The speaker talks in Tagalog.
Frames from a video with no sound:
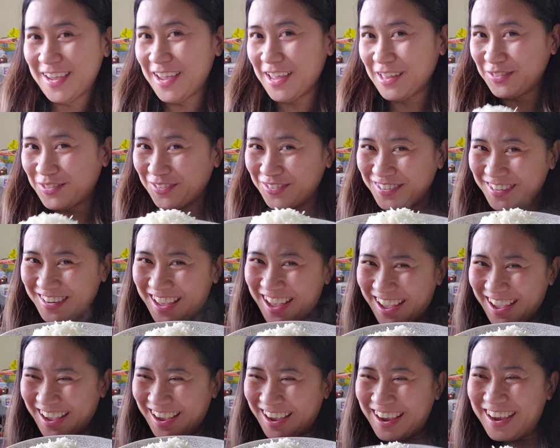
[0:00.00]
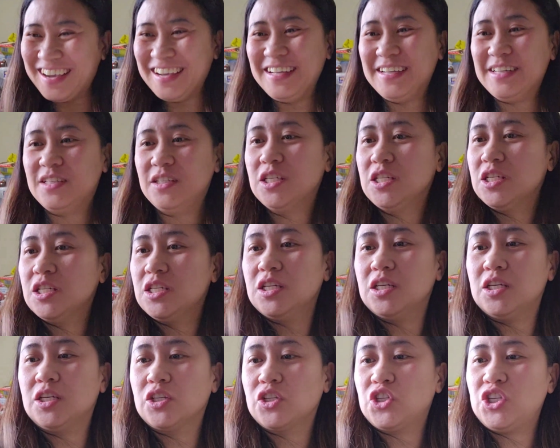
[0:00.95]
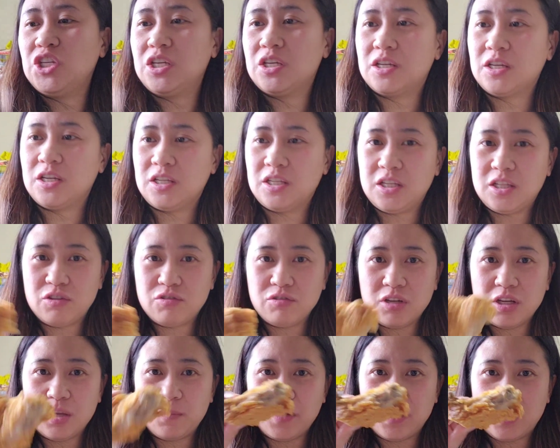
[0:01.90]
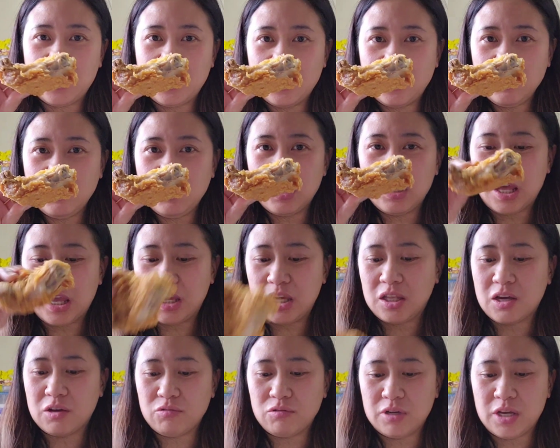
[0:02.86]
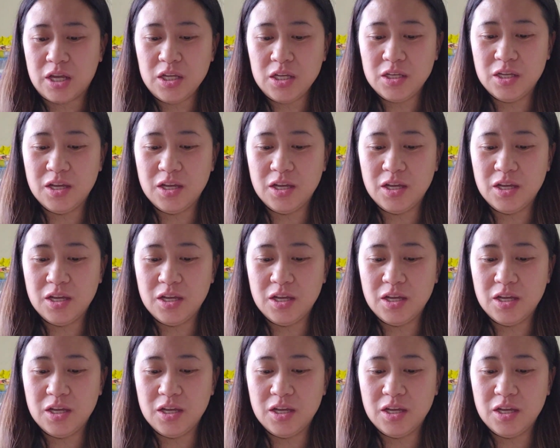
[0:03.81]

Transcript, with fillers: Ito na. Ang chicken. Hindi ko na napigilan. Kinainan ko na.